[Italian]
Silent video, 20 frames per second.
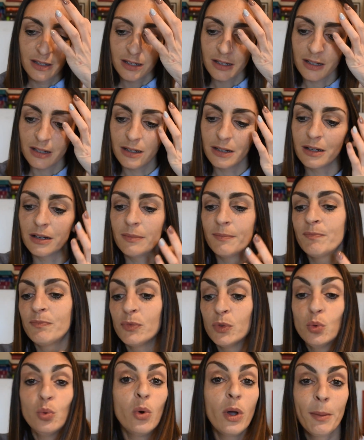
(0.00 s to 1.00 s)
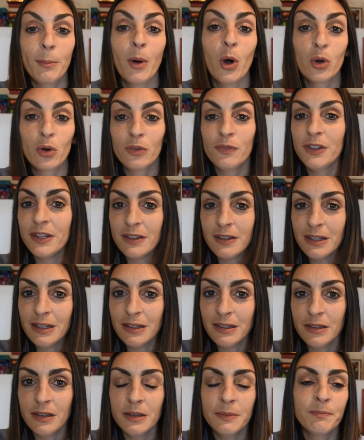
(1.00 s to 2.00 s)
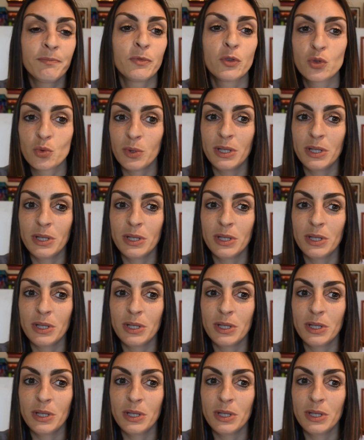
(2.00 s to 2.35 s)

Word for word: ehm, due monovitigni,